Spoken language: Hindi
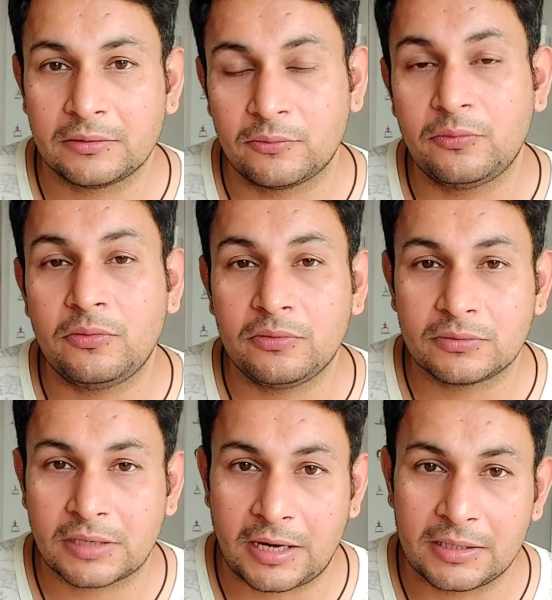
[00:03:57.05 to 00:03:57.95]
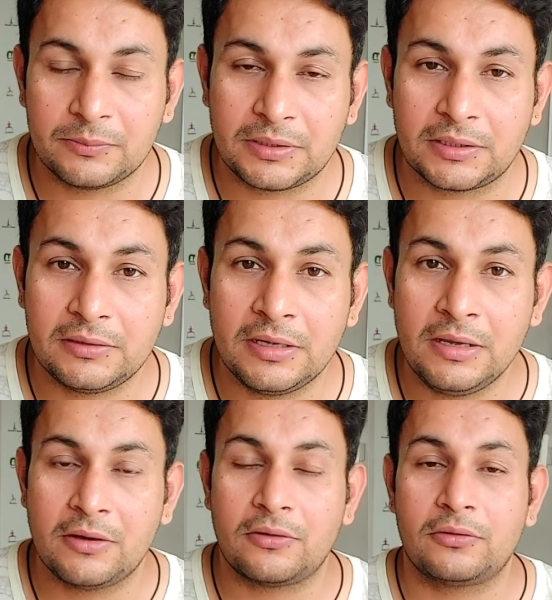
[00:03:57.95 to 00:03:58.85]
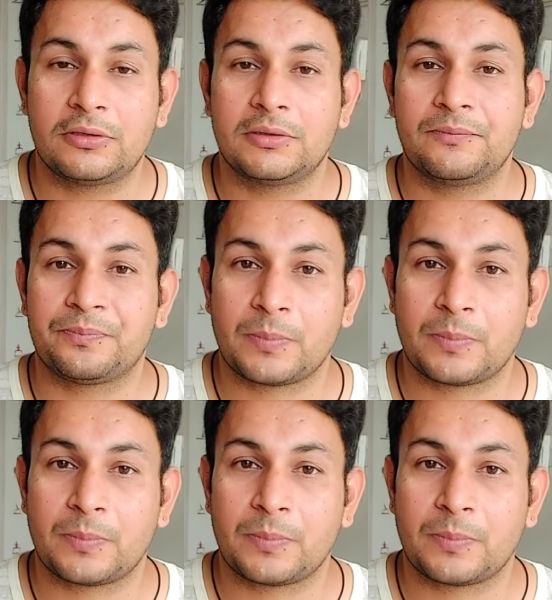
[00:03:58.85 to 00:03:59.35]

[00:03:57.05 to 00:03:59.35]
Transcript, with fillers: तो वो कारण भी है और